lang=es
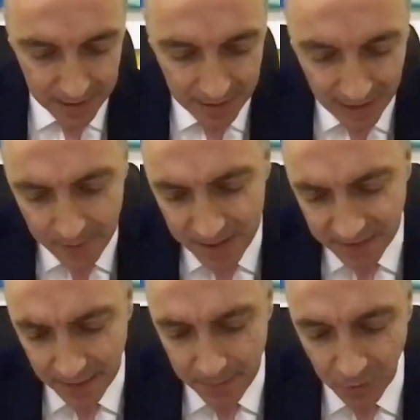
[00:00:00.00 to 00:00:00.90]
cada
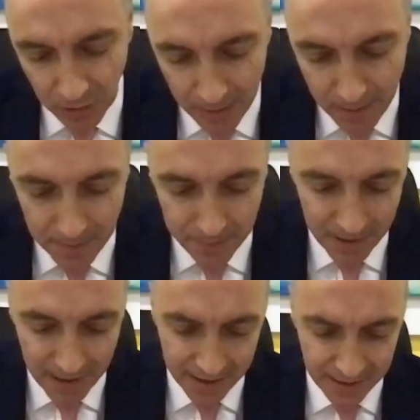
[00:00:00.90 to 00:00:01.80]
vez que me tocaba
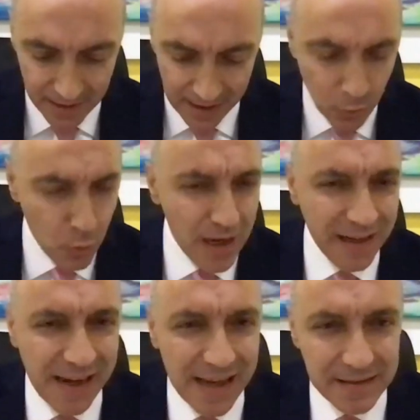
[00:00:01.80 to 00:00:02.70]
preparar
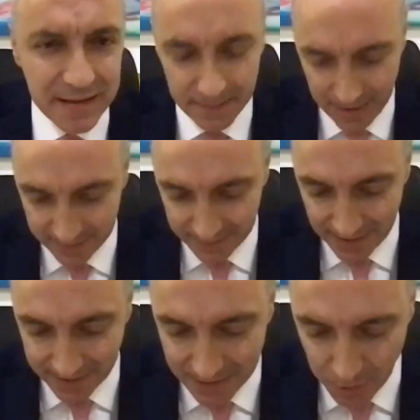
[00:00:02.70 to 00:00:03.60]
alguna clase
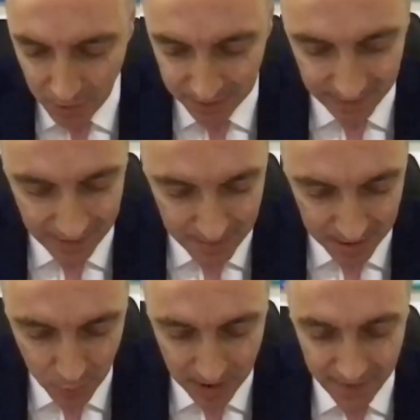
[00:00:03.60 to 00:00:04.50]
hasta altas horas de la
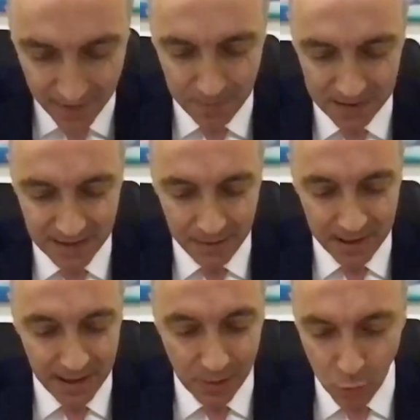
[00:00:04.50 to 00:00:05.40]
madrugada,
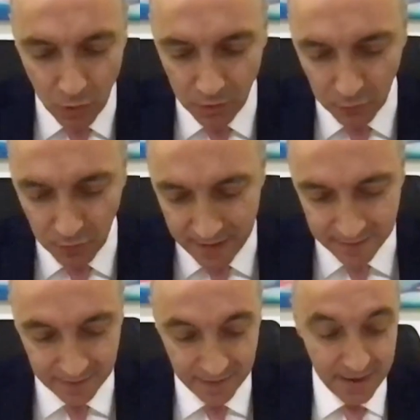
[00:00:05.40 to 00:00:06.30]
pensaba en alguno de
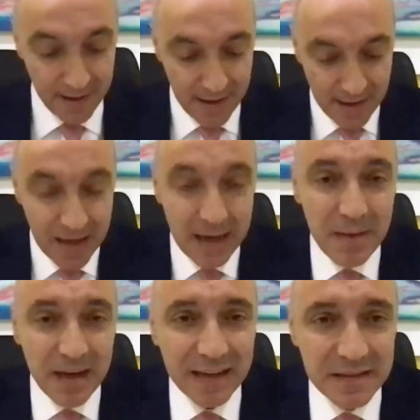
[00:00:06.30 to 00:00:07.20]
ustedes y
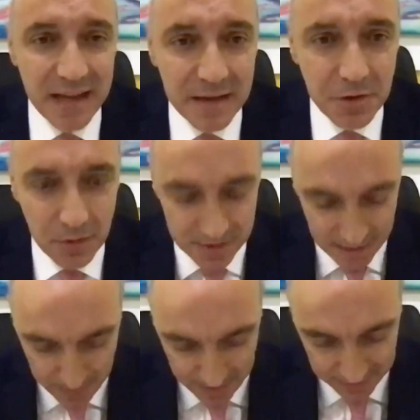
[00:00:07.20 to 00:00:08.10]
mi cansancio
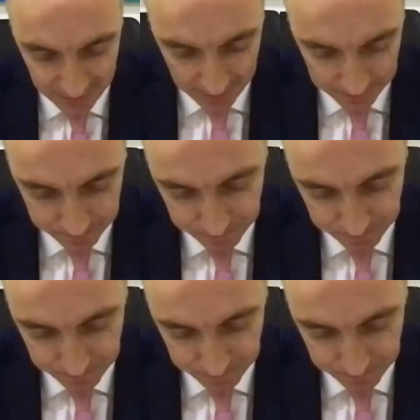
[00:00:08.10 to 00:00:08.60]
desaparecía.